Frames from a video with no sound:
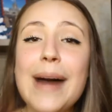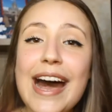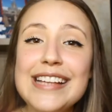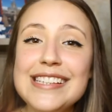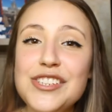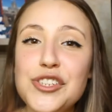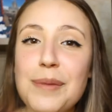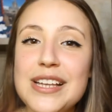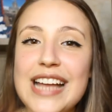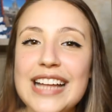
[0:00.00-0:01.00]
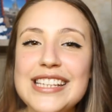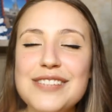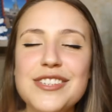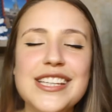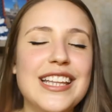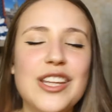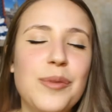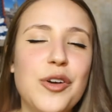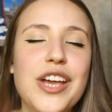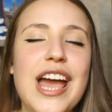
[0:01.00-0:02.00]
Mas antes de mais nada, se você ainda não
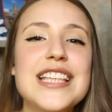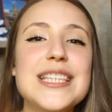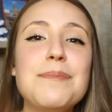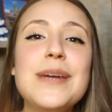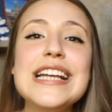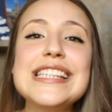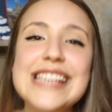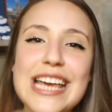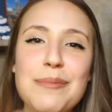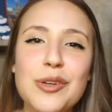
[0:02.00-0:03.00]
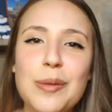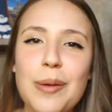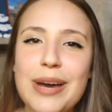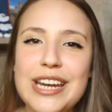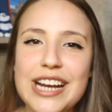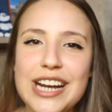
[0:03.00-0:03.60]
me conhece, prazer, meu nome é Mari